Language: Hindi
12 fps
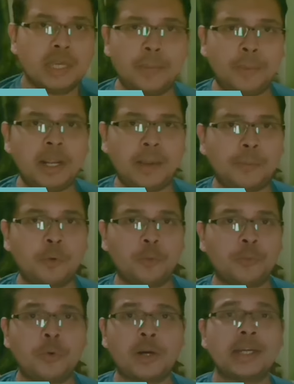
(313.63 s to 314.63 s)
यहाँ पर आपको
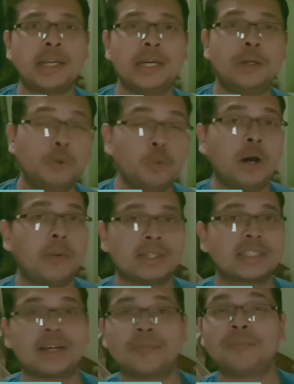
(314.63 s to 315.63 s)
फोर्टी टू
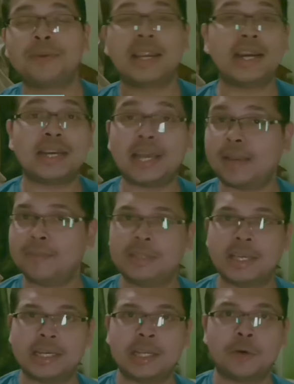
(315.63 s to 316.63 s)
आवर्स का प्ले टाइम
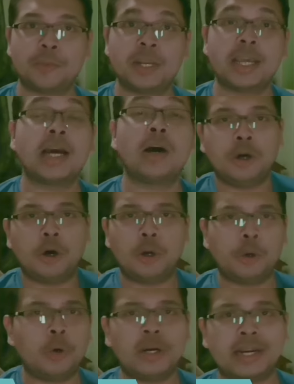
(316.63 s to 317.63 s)
देखने को मिलेगा और
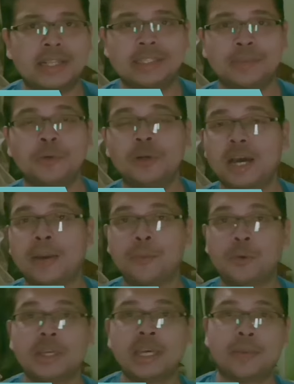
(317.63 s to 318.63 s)
लो लेटेंसी मोड
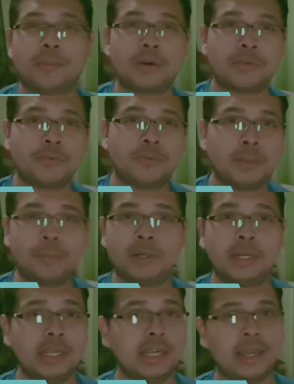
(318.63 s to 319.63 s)
आपको यहाँ पर
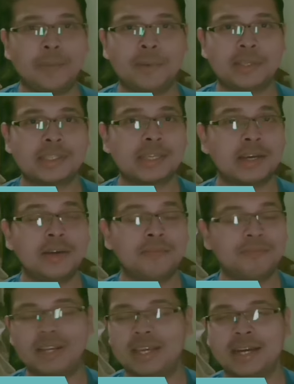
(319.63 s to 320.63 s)
फिफ्टी एम का
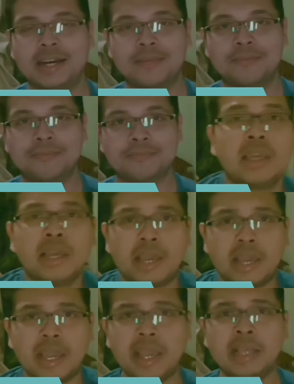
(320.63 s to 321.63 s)
मिलेगा
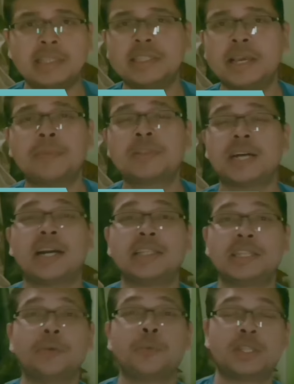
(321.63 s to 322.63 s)
ए
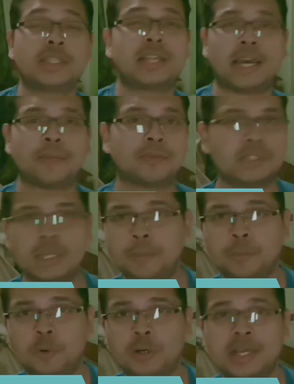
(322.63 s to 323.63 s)
चार्जिंग विथ टाइप सी
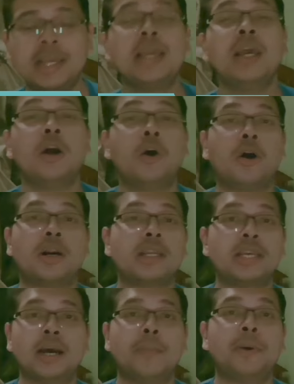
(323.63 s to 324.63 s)
पोर्ट है और
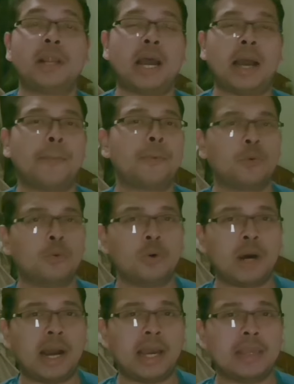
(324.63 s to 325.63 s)
यहाँ पर आपको
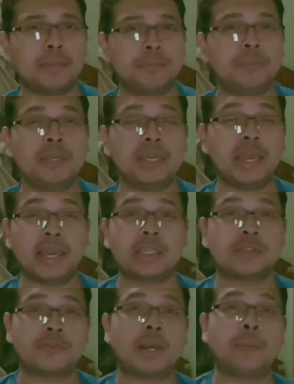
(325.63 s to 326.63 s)
आई पी
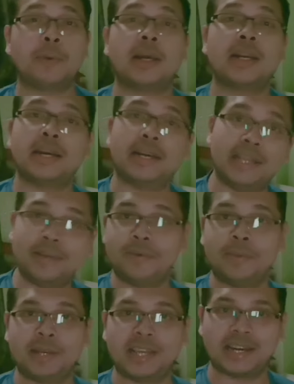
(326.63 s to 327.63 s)
एक्स फाइव का रेटिंग
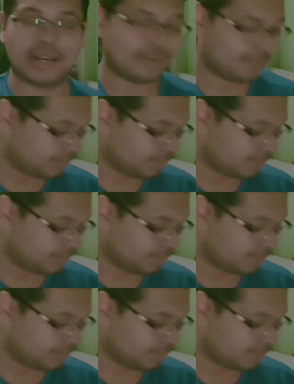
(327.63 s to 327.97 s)
भी मिलेगा